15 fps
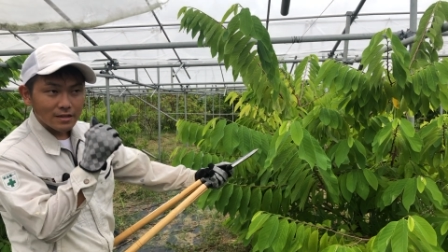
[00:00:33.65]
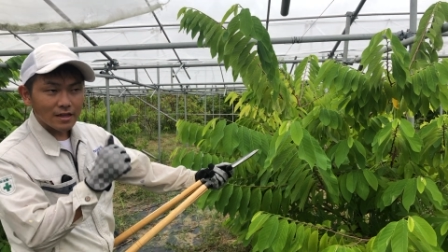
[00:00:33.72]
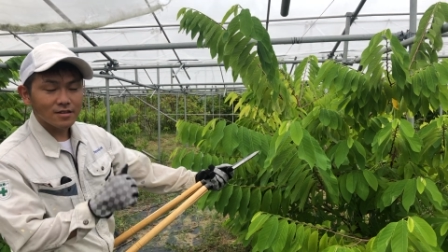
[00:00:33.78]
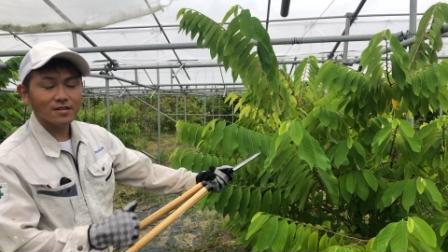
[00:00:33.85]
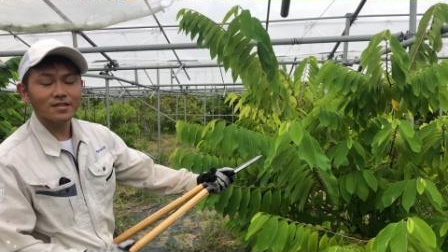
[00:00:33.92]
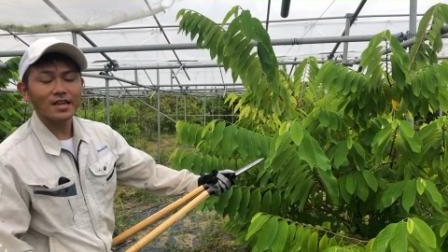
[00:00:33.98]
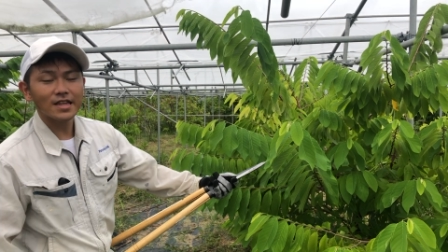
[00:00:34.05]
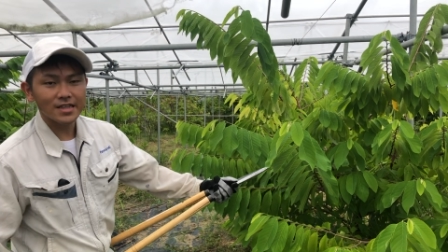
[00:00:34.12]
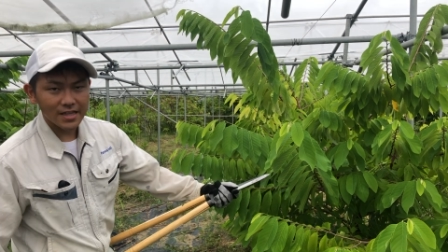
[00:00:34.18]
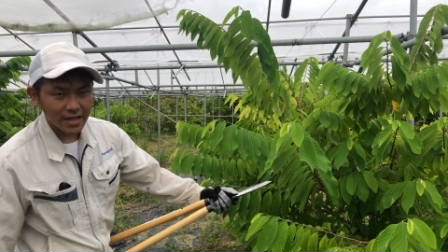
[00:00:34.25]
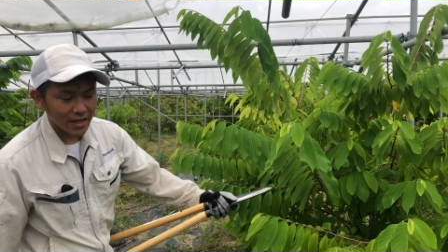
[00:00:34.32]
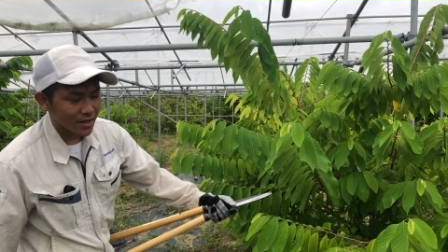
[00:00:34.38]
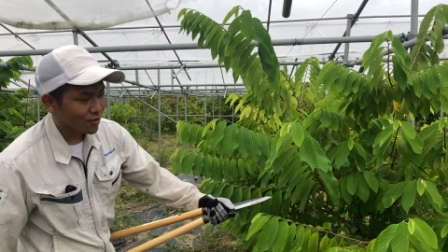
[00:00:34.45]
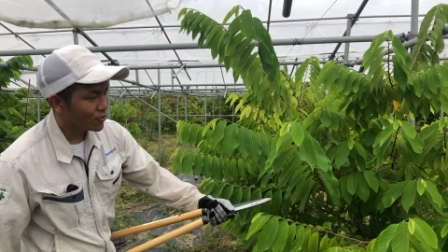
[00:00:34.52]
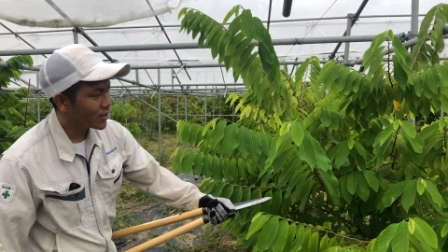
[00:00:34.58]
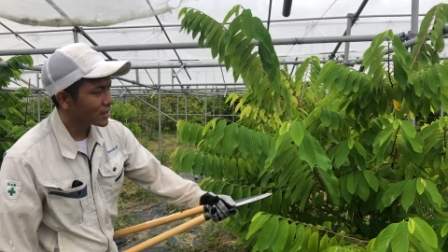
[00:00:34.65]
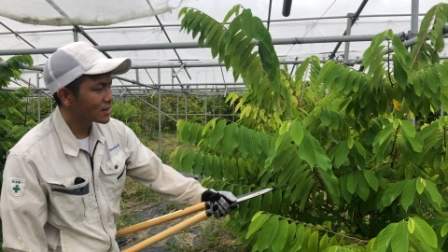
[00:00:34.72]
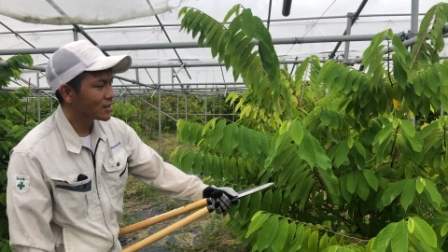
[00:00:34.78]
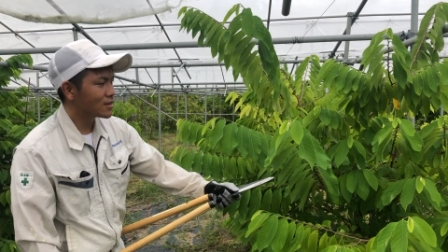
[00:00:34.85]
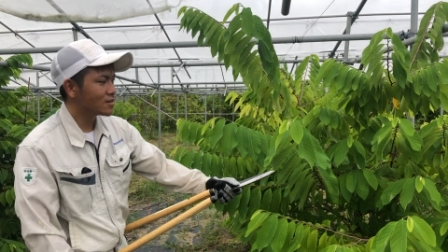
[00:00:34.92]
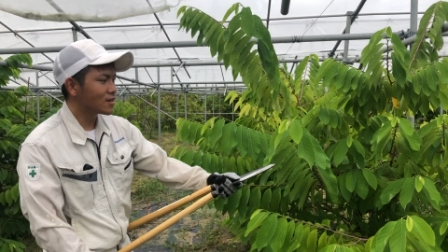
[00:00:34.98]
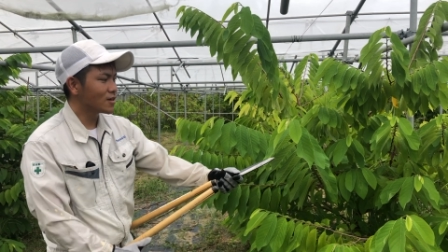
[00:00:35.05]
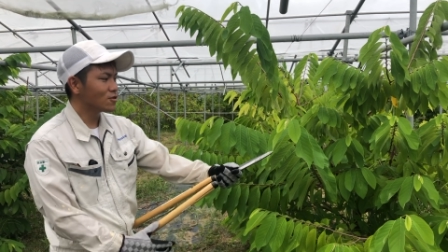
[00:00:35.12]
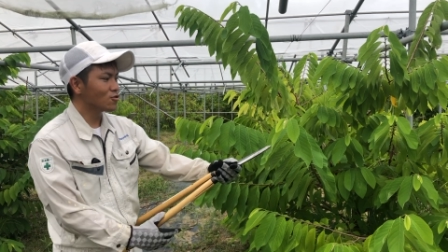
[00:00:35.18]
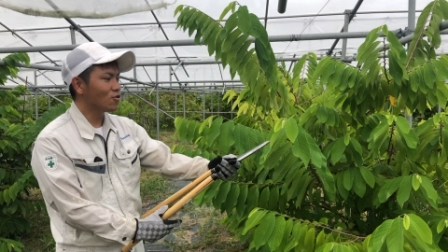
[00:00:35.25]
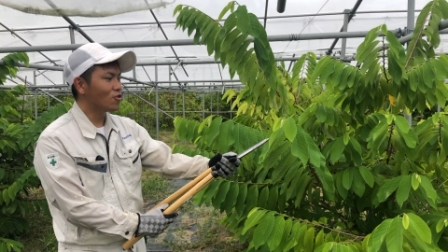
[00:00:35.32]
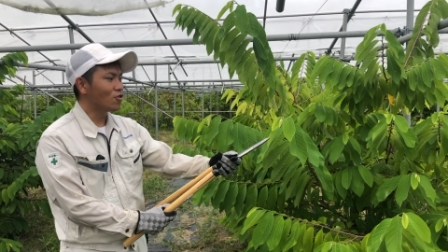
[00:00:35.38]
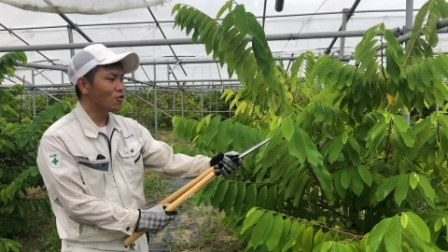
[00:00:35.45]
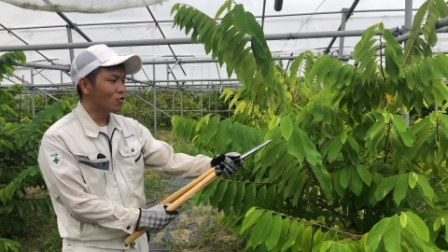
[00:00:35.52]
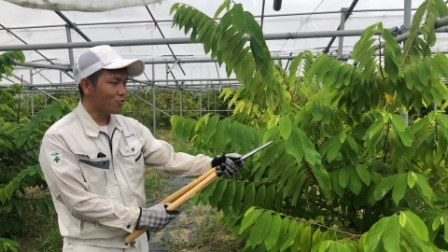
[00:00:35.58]
夏剪定をやっていきたい
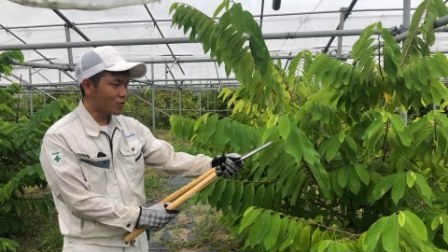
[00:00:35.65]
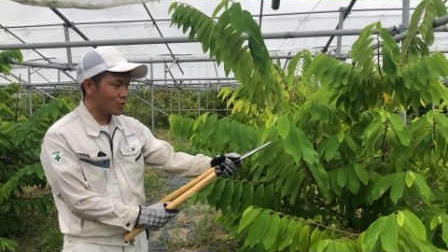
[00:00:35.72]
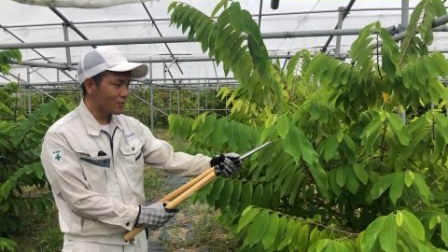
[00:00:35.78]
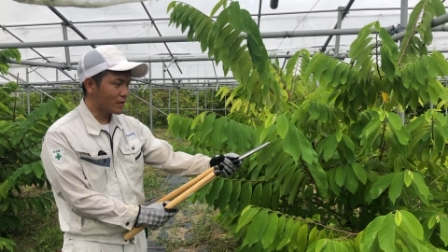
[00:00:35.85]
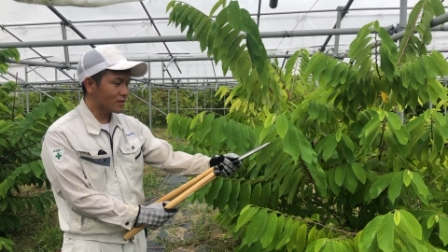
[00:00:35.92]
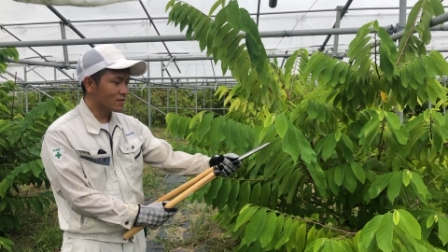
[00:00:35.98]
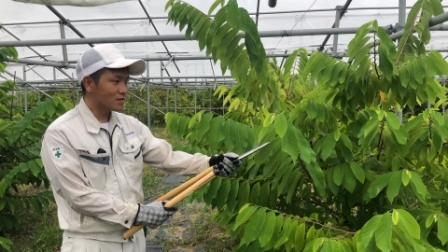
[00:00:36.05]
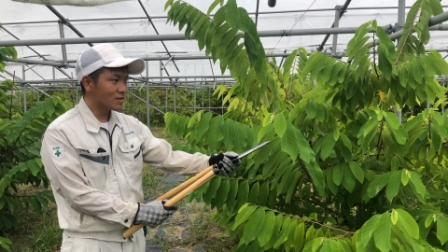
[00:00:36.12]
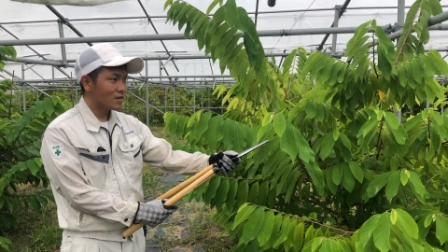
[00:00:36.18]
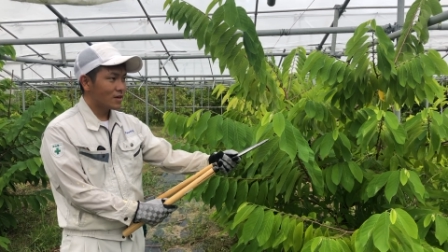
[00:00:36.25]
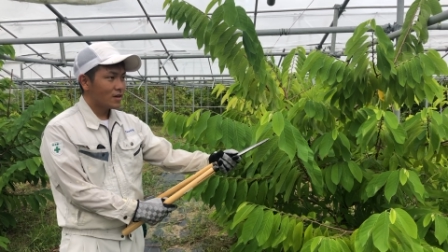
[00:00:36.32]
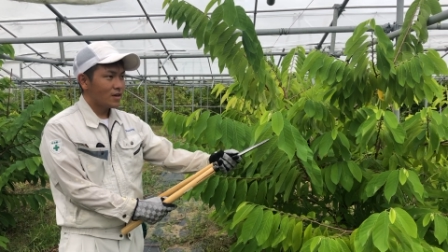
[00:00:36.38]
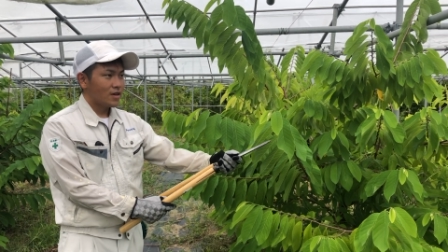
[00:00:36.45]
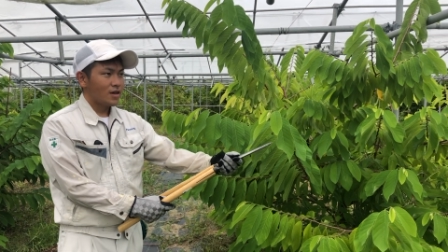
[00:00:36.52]
と思います